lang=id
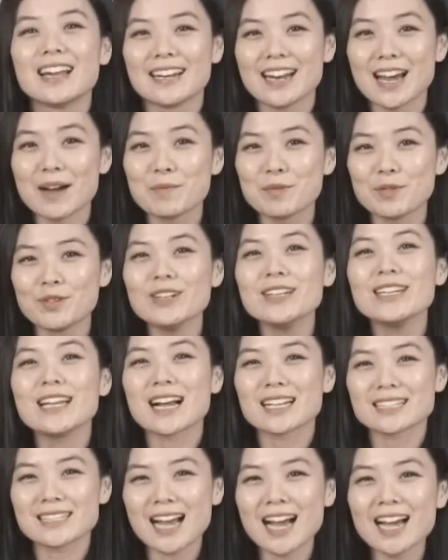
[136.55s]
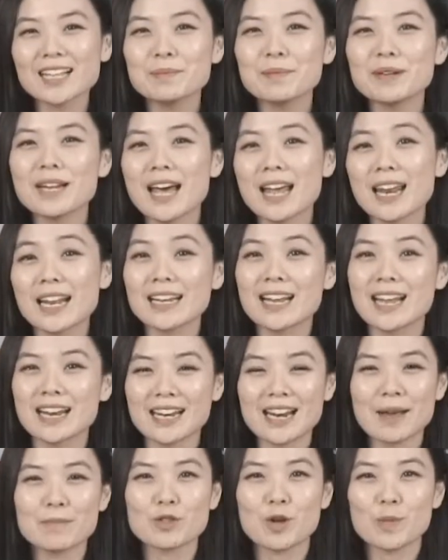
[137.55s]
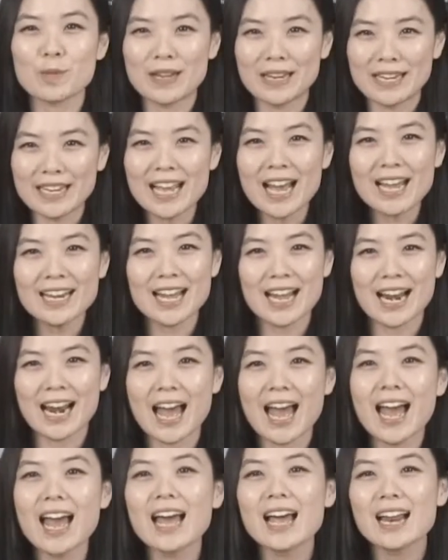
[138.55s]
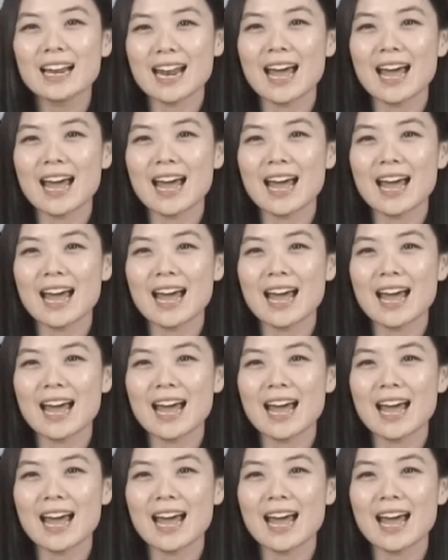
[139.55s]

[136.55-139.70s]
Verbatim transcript: Namun, yang sangat menarik dari laptop ini adalah